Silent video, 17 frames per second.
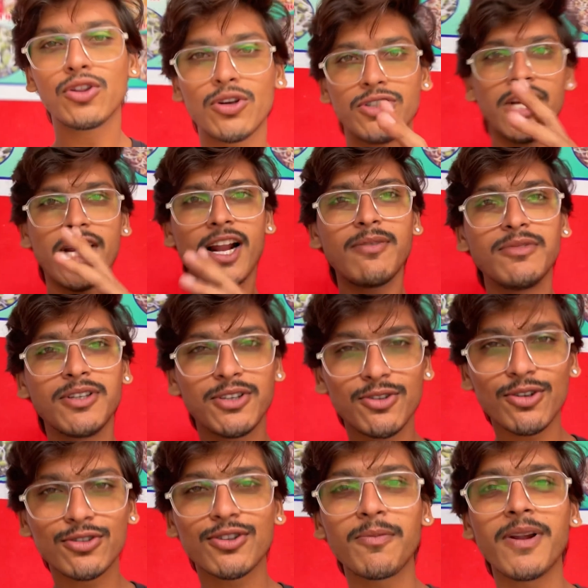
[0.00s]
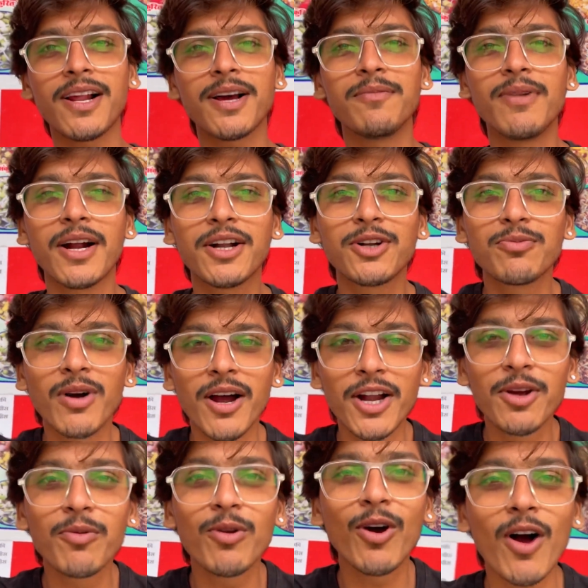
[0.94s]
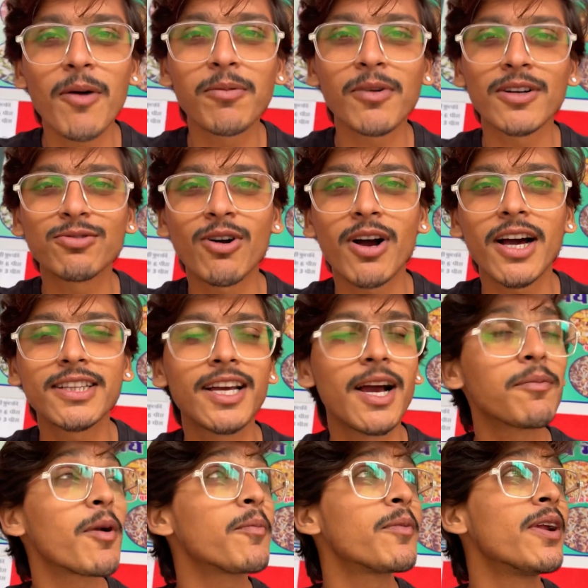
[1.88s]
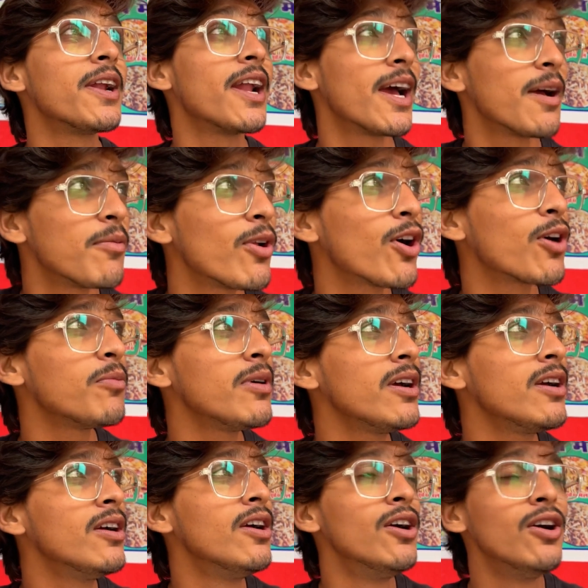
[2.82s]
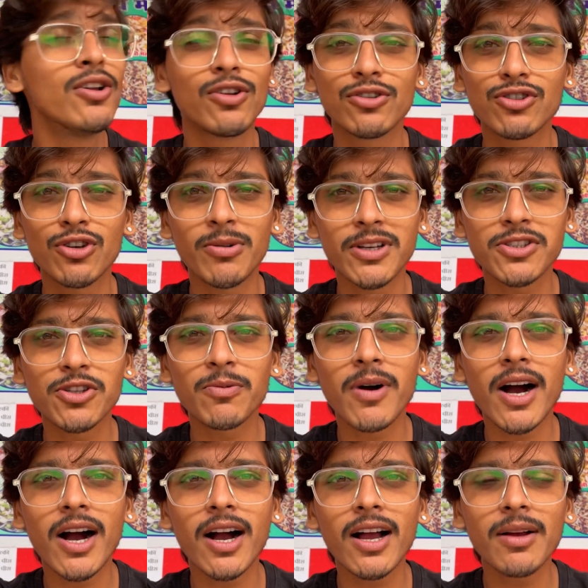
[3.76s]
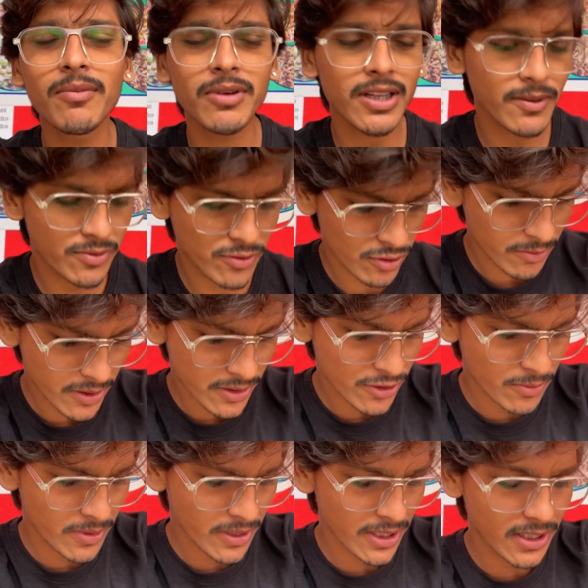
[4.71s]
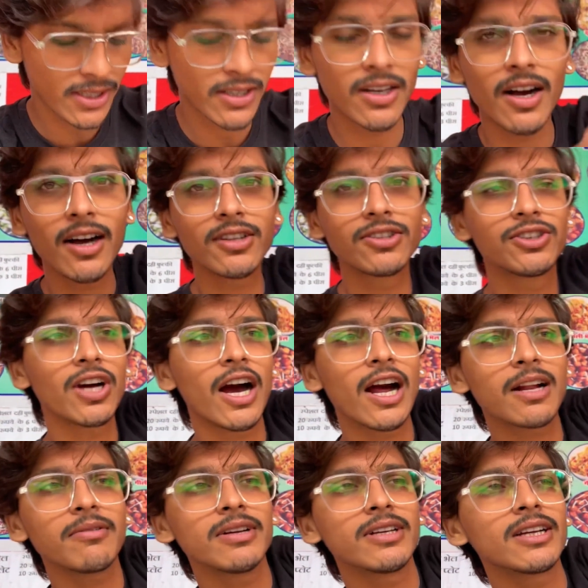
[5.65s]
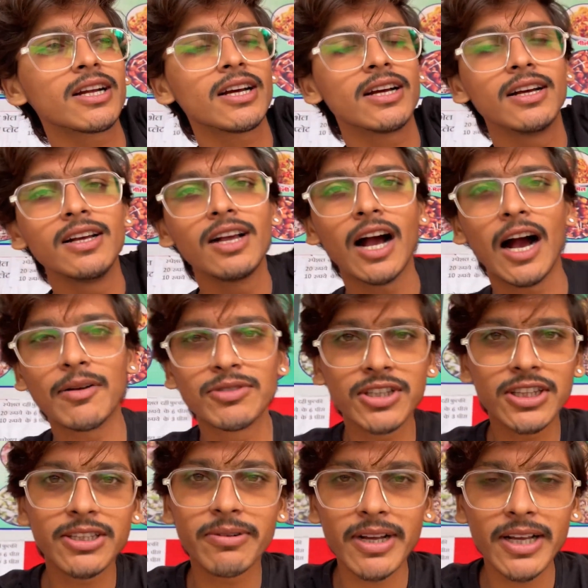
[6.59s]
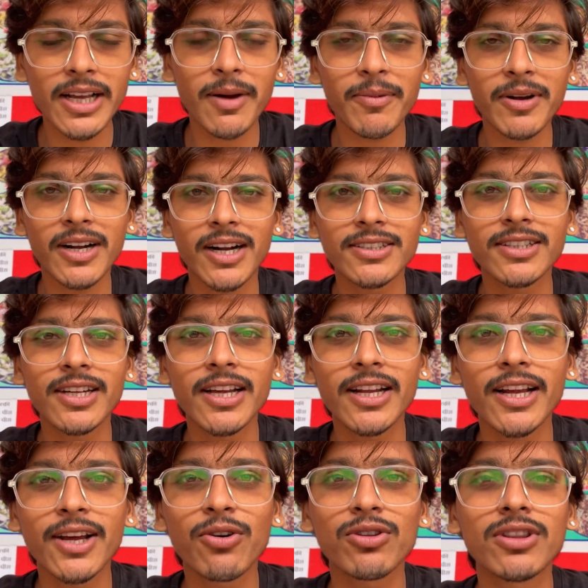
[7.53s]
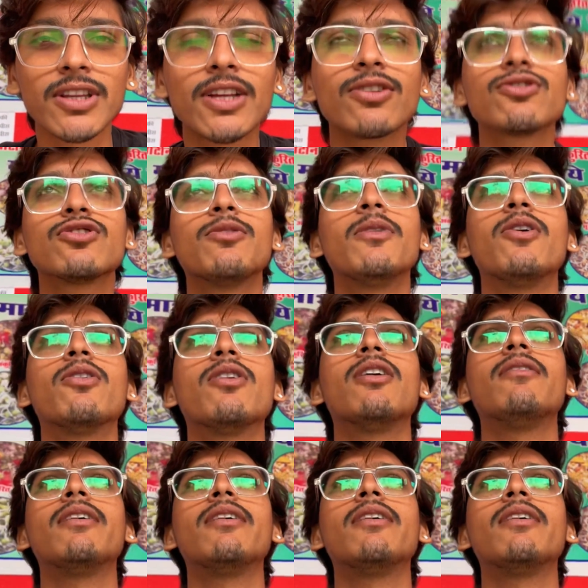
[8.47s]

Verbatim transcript: तो जयराम जी की दोस्तों वेलकम बैक टू माय न्यू ब्लॉग आपका स्वागत है आपका अपने नए ब्लॉग में तो सुबह सुबह आ गए मतलब सुबह सुबह नहीं हाँ चार बजे रहे और जितने बजे अपन घर से निकलेंगे उतना ही सुबह होगा